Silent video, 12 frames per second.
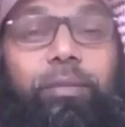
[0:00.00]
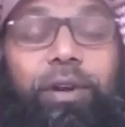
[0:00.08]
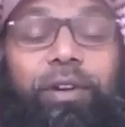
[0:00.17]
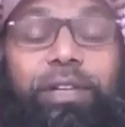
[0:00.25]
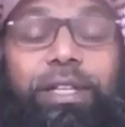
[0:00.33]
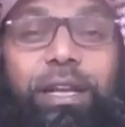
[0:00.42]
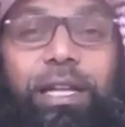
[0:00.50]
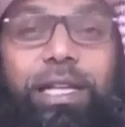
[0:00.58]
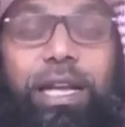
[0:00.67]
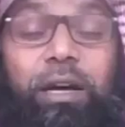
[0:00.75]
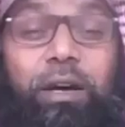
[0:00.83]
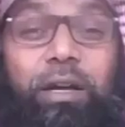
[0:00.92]
ప్రవక్త
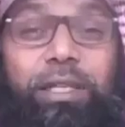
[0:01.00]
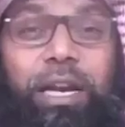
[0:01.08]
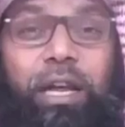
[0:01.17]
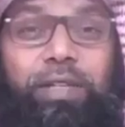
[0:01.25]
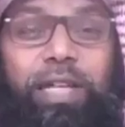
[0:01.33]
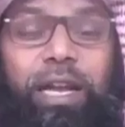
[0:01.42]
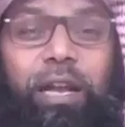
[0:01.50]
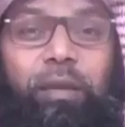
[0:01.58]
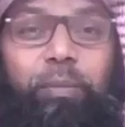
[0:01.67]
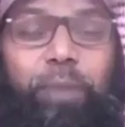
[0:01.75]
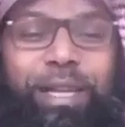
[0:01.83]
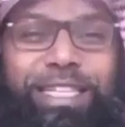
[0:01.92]
సల్లాహసల్లం
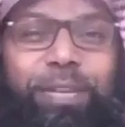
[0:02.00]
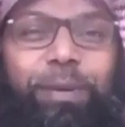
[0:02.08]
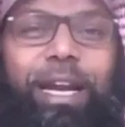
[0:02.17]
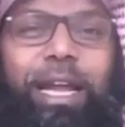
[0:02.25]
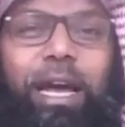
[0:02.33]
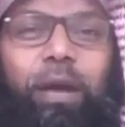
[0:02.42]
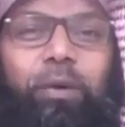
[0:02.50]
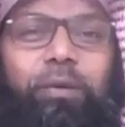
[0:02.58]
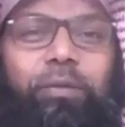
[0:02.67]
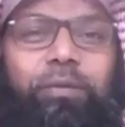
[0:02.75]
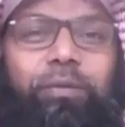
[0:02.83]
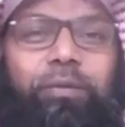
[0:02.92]
పంచిపెట్టారు
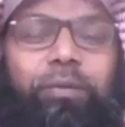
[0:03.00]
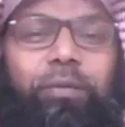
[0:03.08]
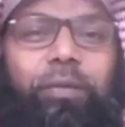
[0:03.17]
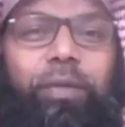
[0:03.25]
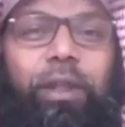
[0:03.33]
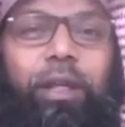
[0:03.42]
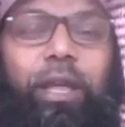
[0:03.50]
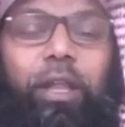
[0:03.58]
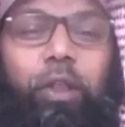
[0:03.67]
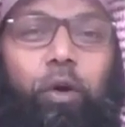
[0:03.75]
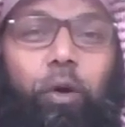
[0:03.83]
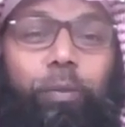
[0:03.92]

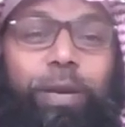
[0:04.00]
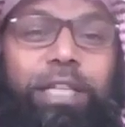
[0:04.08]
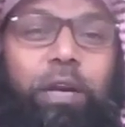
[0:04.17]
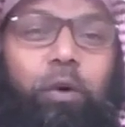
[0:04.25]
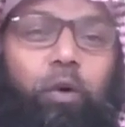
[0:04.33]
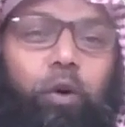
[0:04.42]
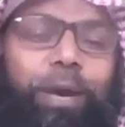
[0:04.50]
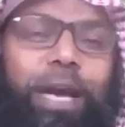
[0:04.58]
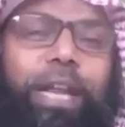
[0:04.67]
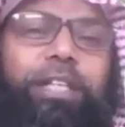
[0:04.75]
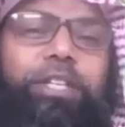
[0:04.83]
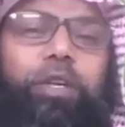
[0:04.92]
ఎందుకు ప్రజలు
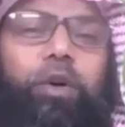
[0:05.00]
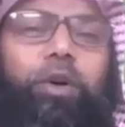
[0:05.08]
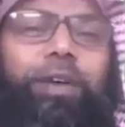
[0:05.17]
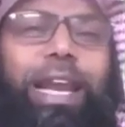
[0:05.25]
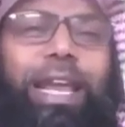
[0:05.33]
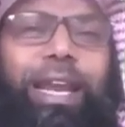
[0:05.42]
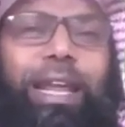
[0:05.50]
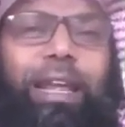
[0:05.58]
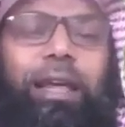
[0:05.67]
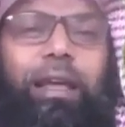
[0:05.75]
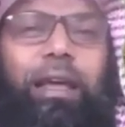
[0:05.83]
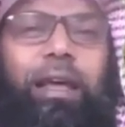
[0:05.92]
కుర్బానీ ఇచ్చుకోవాలి అని
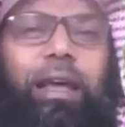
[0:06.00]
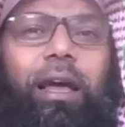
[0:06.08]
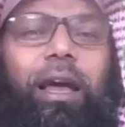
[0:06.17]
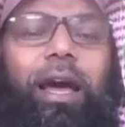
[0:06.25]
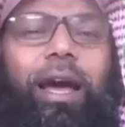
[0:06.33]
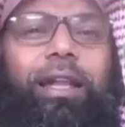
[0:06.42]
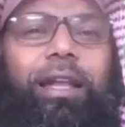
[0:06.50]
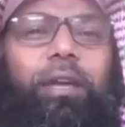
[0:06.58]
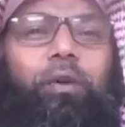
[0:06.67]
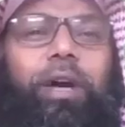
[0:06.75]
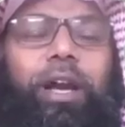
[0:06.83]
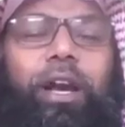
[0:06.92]
అయితే
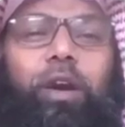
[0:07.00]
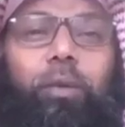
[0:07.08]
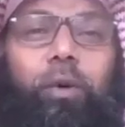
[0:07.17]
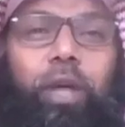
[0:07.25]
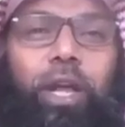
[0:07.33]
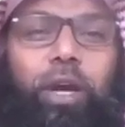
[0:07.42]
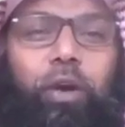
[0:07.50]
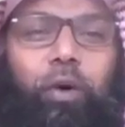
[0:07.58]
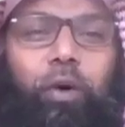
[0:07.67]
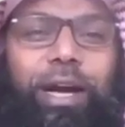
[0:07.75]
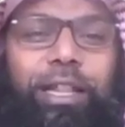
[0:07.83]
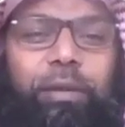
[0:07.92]
ఒక రెండు మూడు
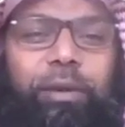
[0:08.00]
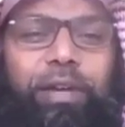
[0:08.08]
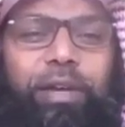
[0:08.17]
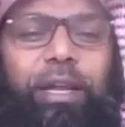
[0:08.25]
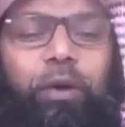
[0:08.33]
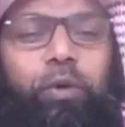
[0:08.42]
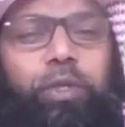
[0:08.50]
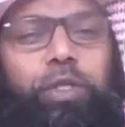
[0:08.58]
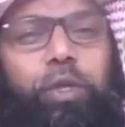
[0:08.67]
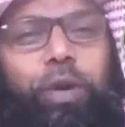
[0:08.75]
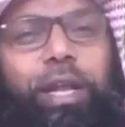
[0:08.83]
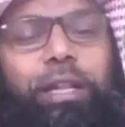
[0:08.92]
ఎక్కువగా తమ వద్ద
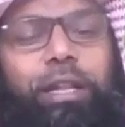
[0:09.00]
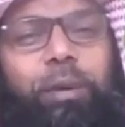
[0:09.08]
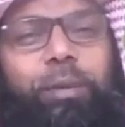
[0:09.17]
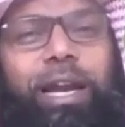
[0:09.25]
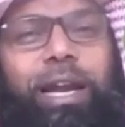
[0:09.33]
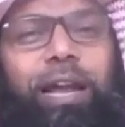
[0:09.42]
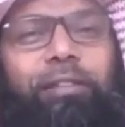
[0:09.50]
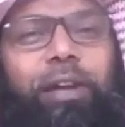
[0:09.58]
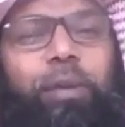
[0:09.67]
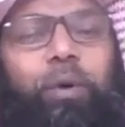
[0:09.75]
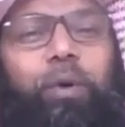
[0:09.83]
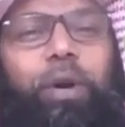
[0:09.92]
ఉంచుకొని తమ బిడ్డల
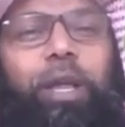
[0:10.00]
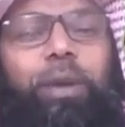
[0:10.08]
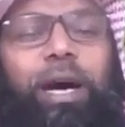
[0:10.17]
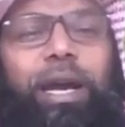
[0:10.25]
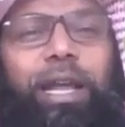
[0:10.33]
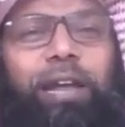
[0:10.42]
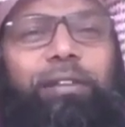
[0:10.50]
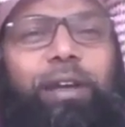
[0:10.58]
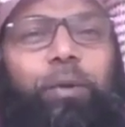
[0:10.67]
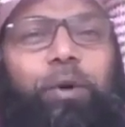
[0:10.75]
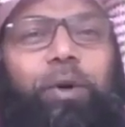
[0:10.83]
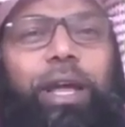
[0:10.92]
వైపు నుండి భార్యల
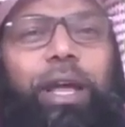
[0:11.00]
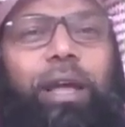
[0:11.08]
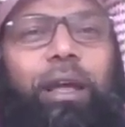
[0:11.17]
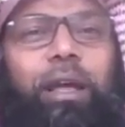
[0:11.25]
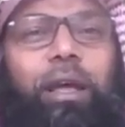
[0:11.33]
వైపు నుండి